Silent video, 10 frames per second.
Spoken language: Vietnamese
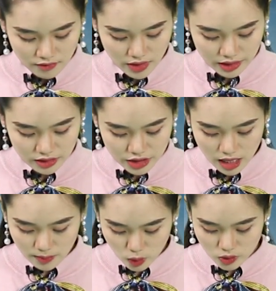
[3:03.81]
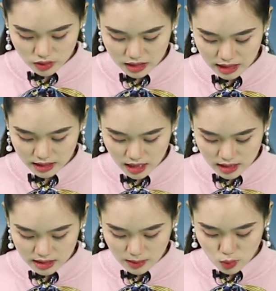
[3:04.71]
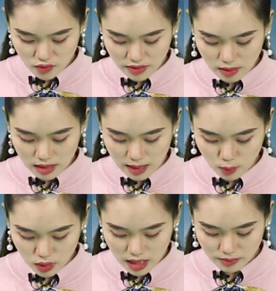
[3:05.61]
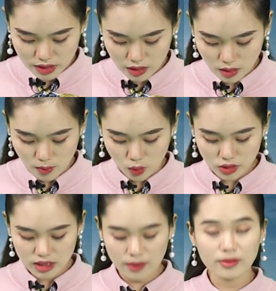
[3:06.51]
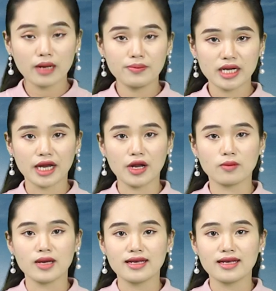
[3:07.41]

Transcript: Vàng nữ trang 4 số 9, giá mua vào là 45 triệu 450 ngàn đồng,